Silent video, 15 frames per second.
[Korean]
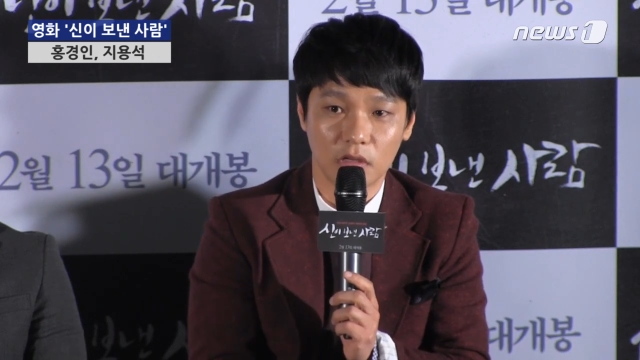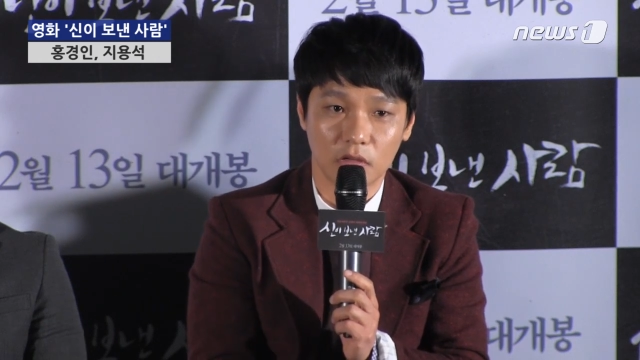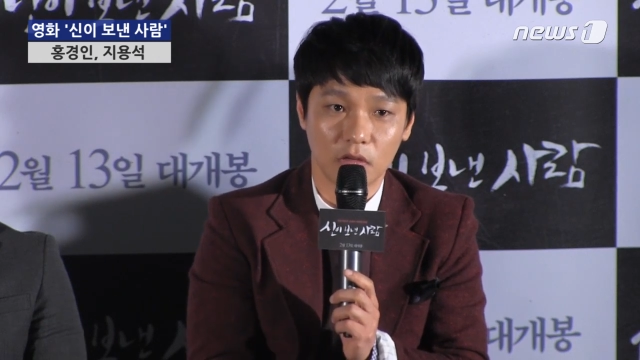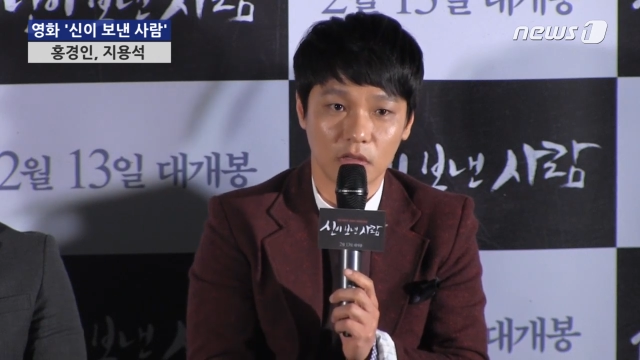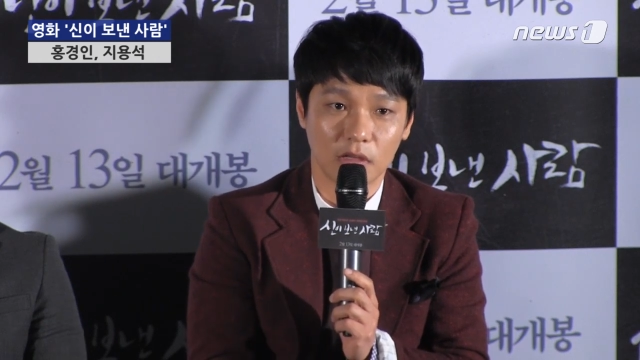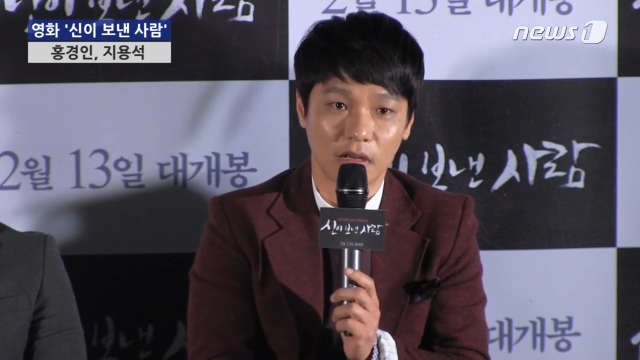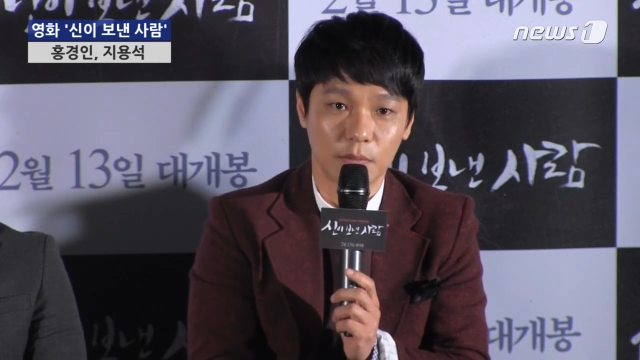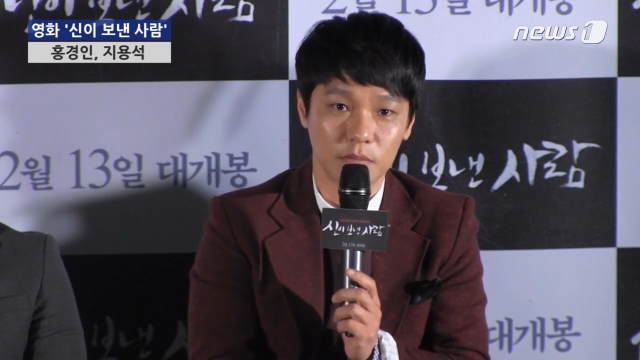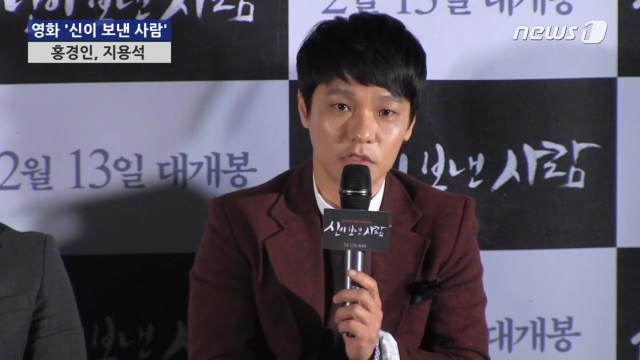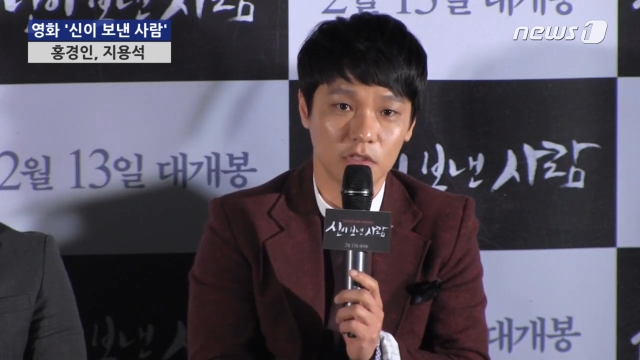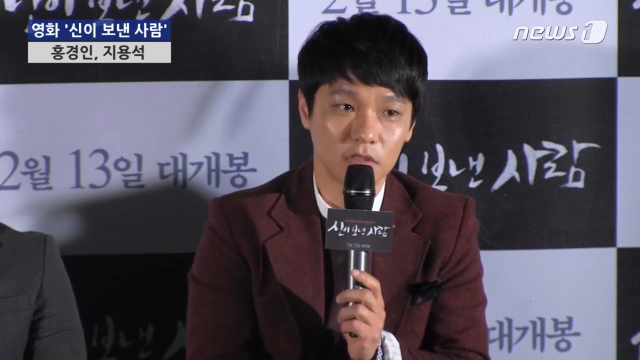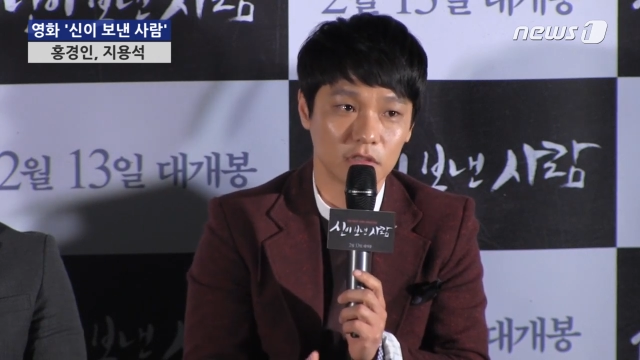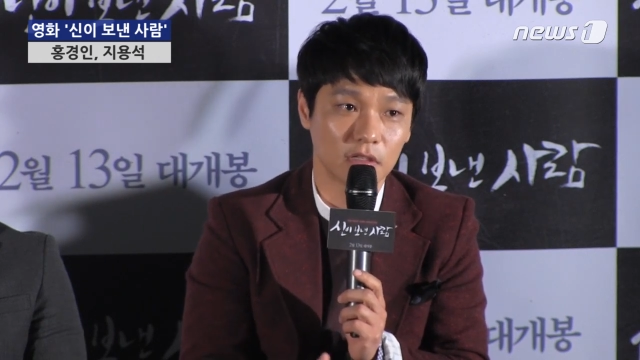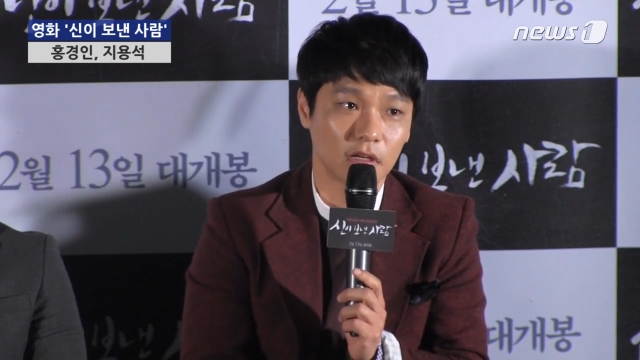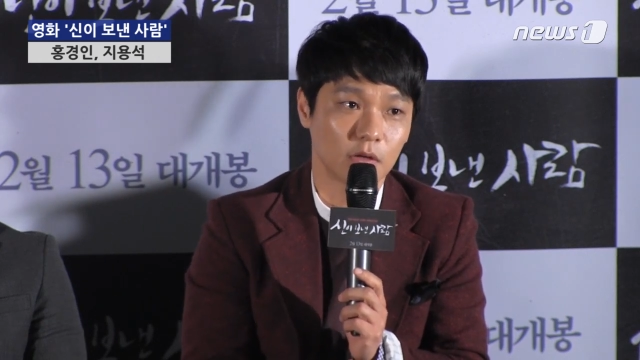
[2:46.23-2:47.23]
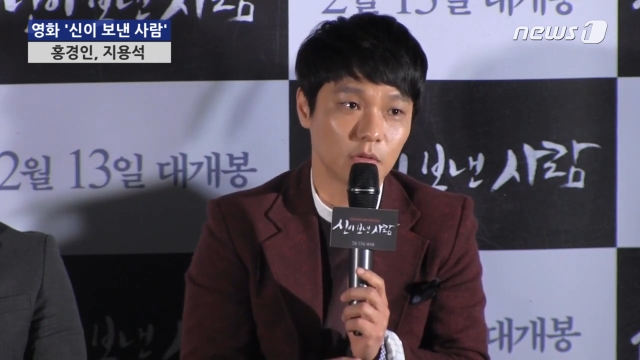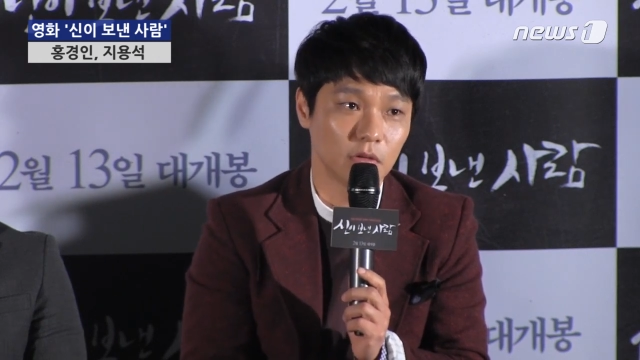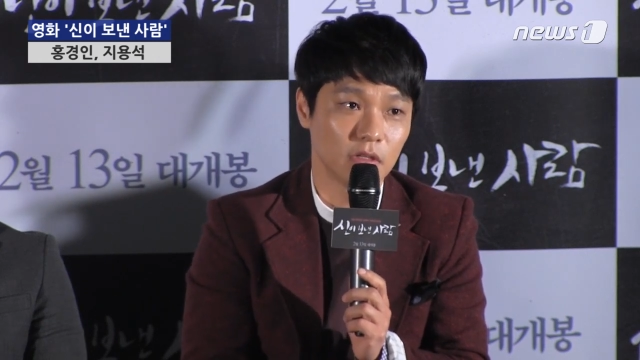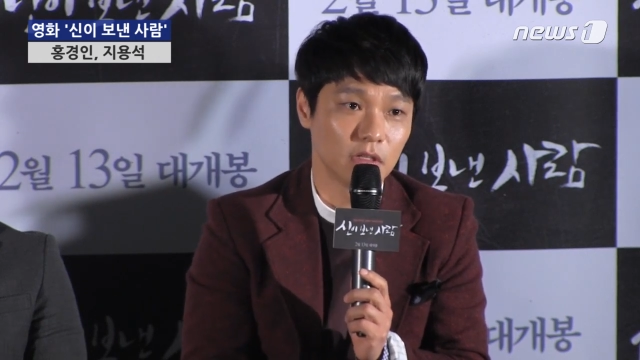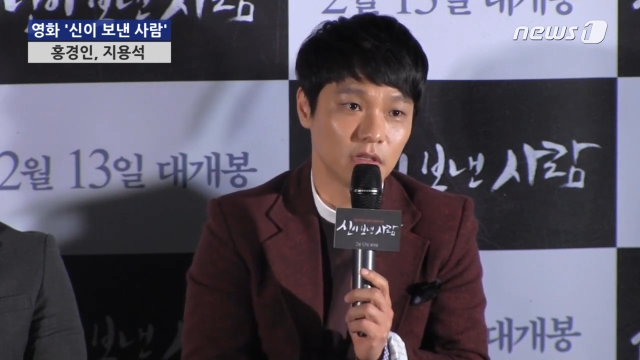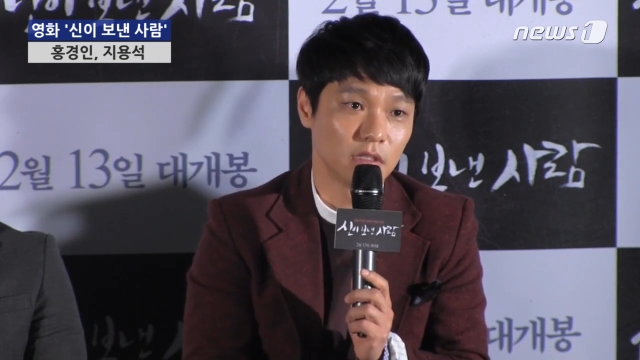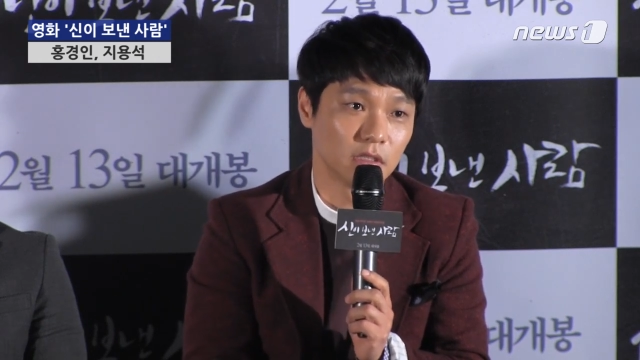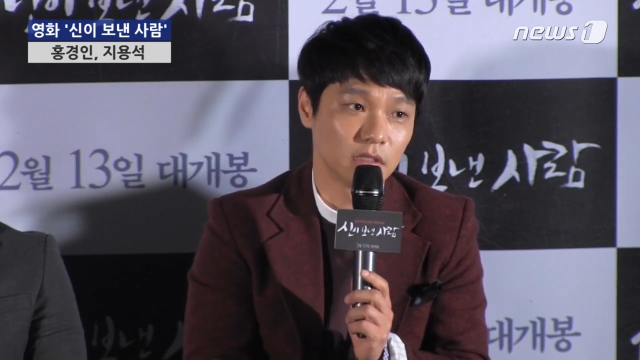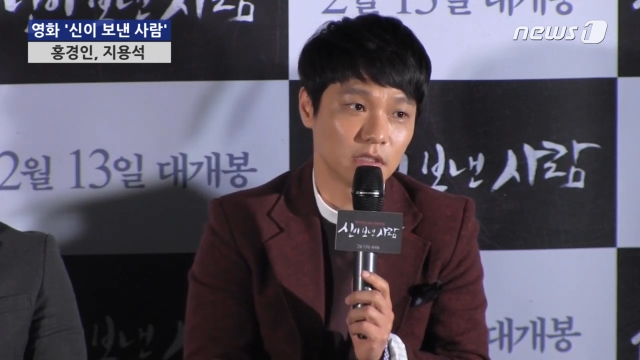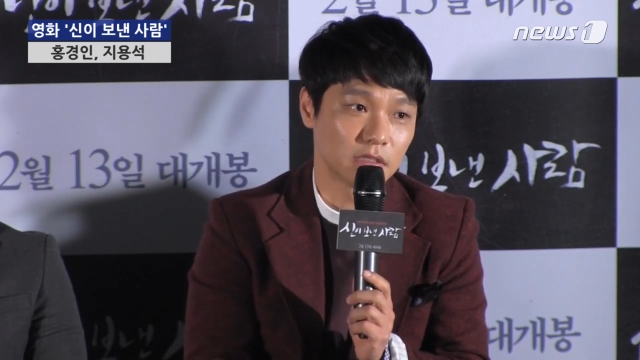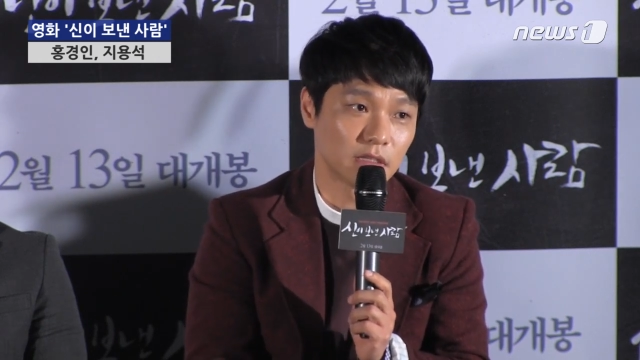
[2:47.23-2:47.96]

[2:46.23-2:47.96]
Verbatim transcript: 그런 감정들을 갖고 있는